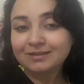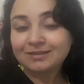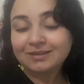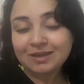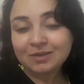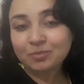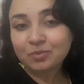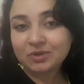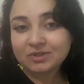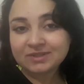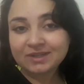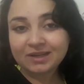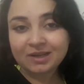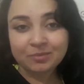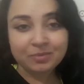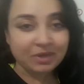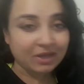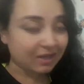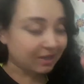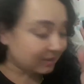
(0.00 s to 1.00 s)
Depois da
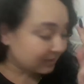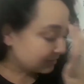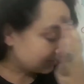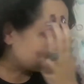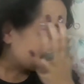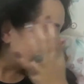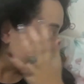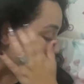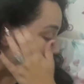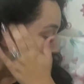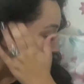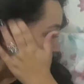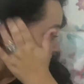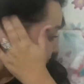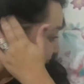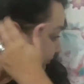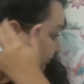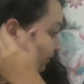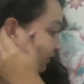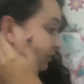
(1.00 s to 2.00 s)
caminhada,
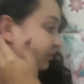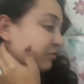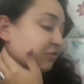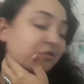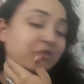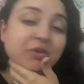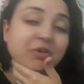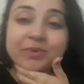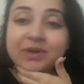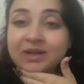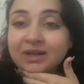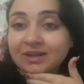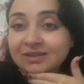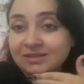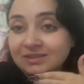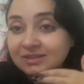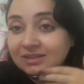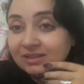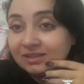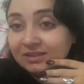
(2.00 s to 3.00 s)
eu fui pra
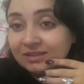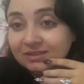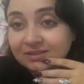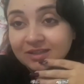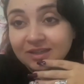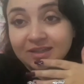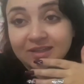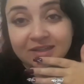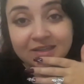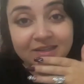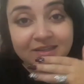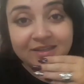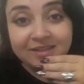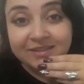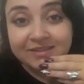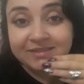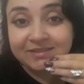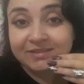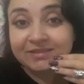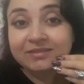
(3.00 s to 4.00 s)
casa da, da
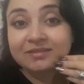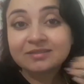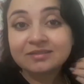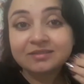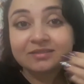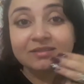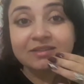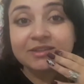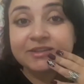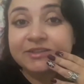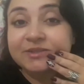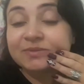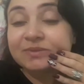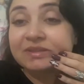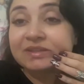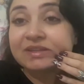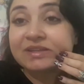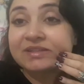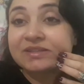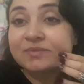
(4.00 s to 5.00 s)
Cris. Cris
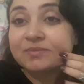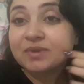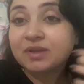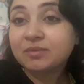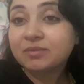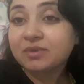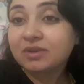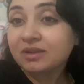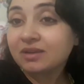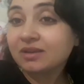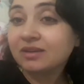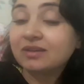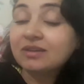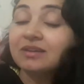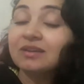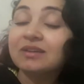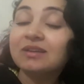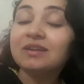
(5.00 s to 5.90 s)
Veneza, minha amiga.